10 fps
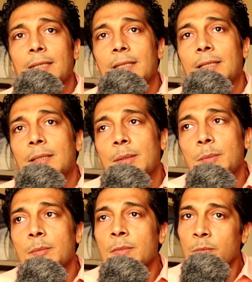
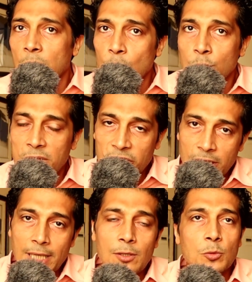آه، برضو
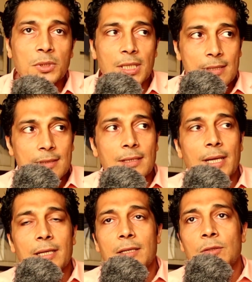بتشتغل
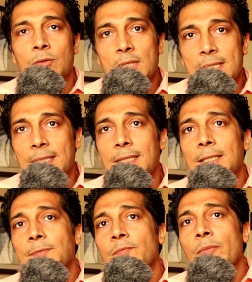وبتأثر على
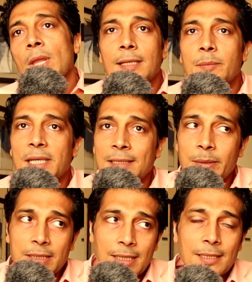الكوليستريديا
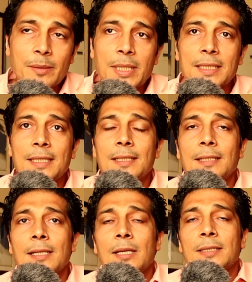المرتبة الثالثة بعد
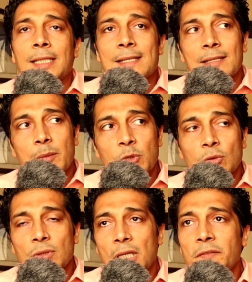كده تأثيرها
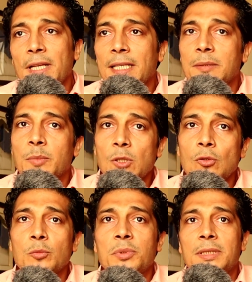بيكون ضعيف لكن
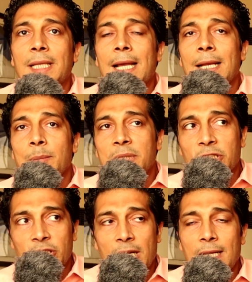برضه
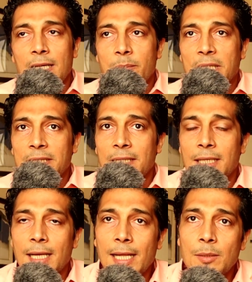بتشتغل على
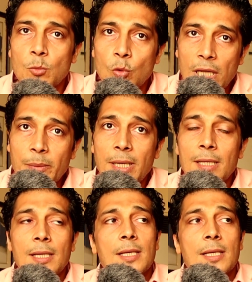البكتيريا الموجبة